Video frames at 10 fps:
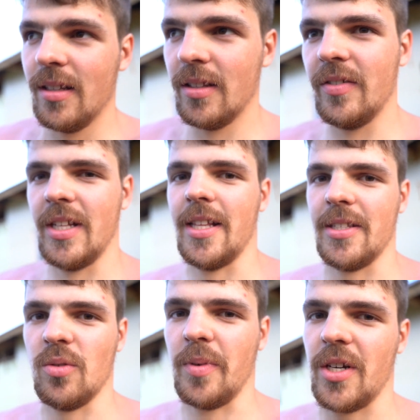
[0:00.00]

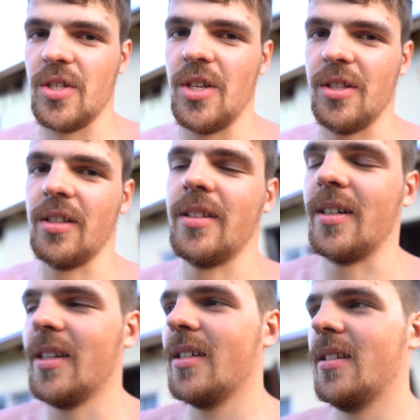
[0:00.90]
12 упражнений на
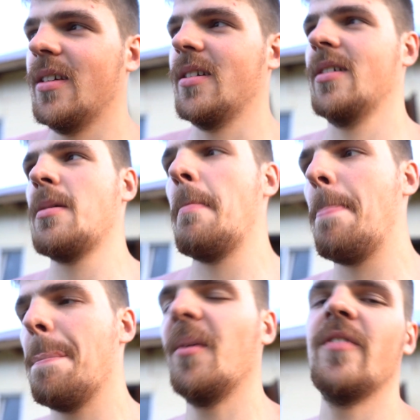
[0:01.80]
TRX.
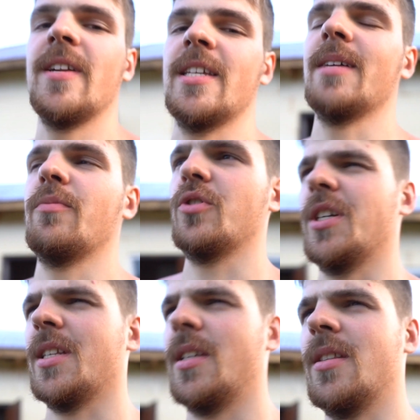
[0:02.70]
Ну, вернее,
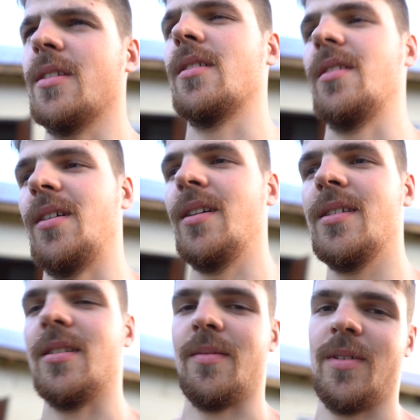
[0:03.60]
получается 11 на
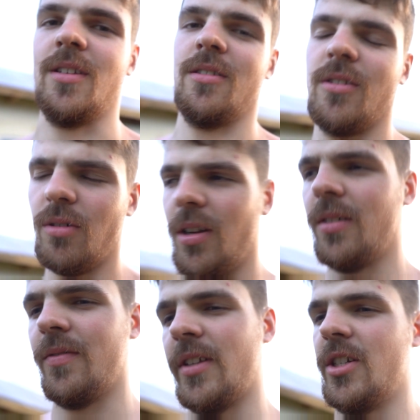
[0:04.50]
TRX, там один с
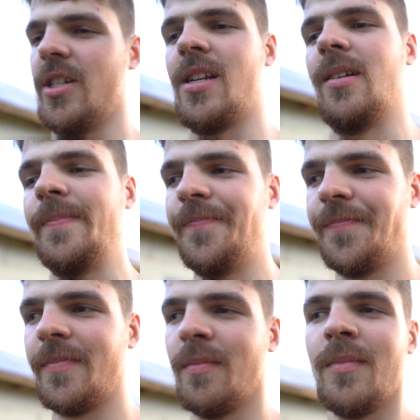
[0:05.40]
роликом в начале.
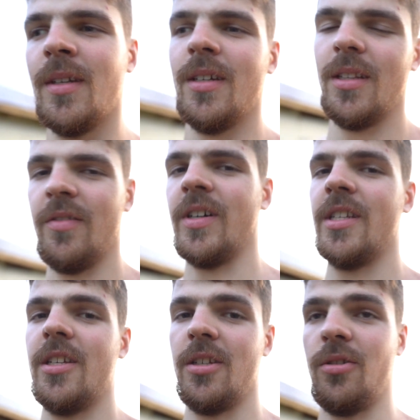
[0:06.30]

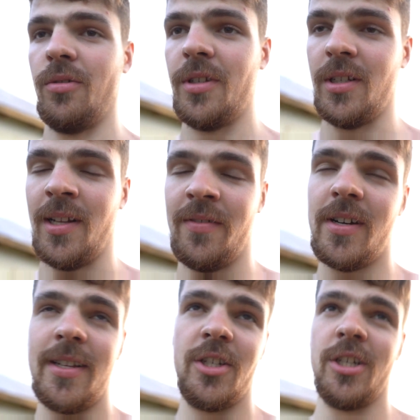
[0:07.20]
2.10 только
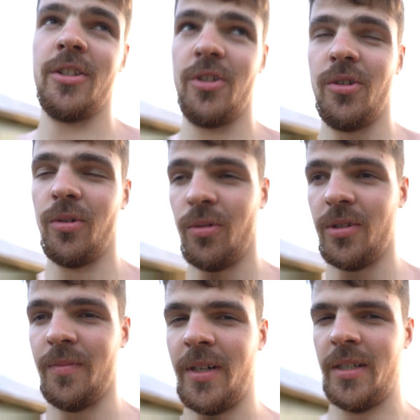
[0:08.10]
силовая, час еще
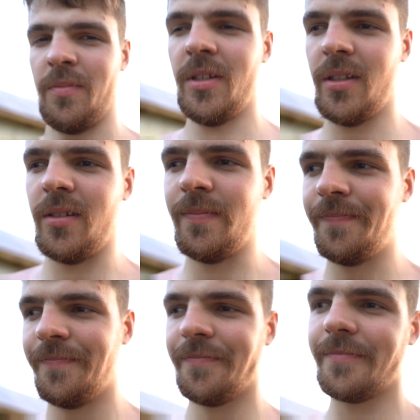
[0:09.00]
кроссом разминки.
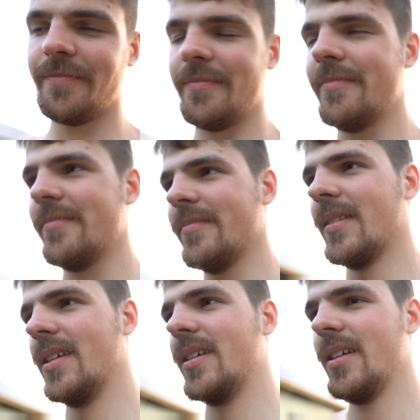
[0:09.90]

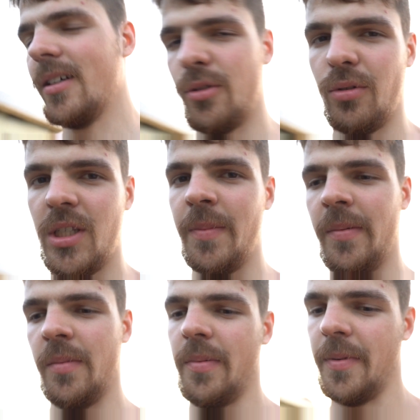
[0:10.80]
Кроссы,
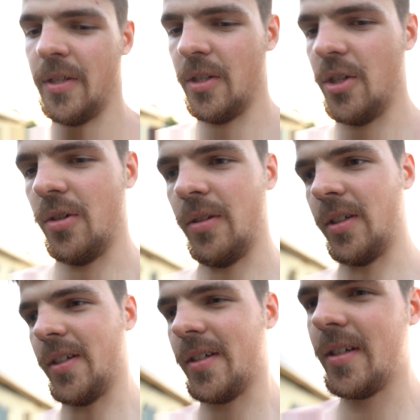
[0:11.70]
наверное, по
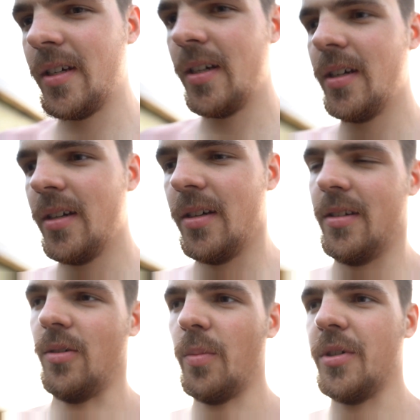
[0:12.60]
пересеченке.
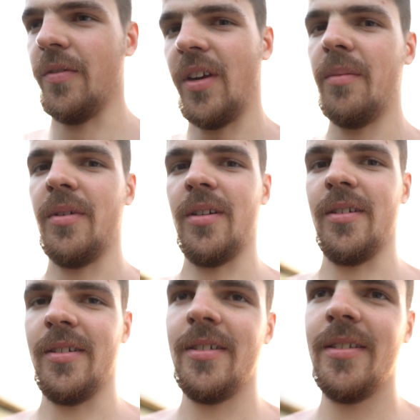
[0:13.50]
Общее время